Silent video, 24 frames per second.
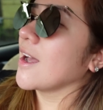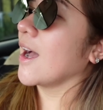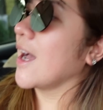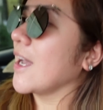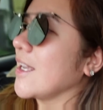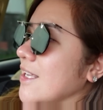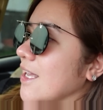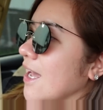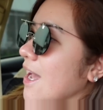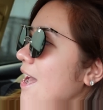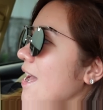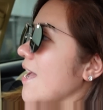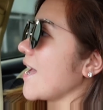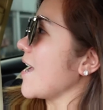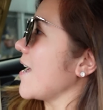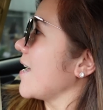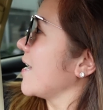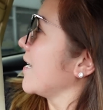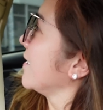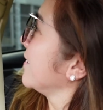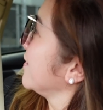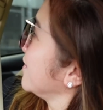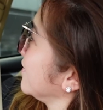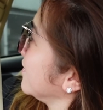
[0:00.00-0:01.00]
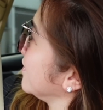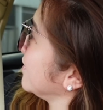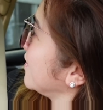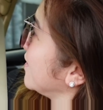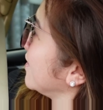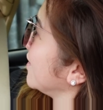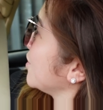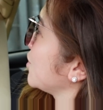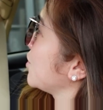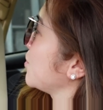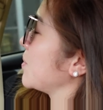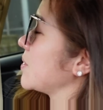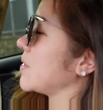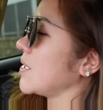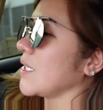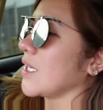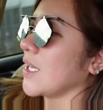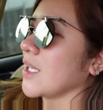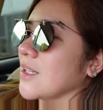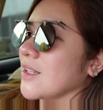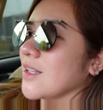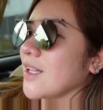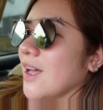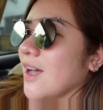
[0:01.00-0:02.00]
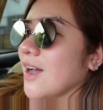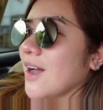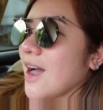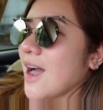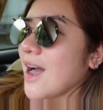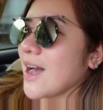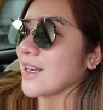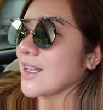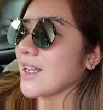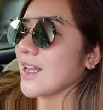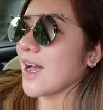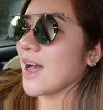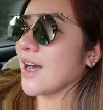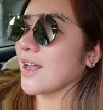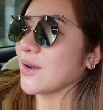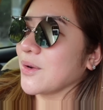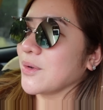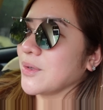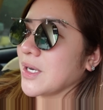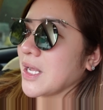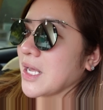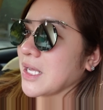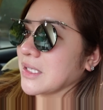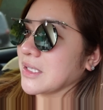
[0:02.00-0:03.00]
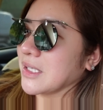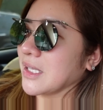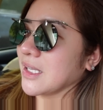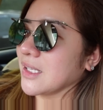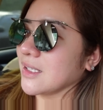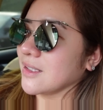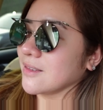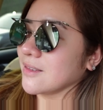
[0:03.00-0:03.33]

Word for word: Ayan! Sumisikat na ang haring araw natin.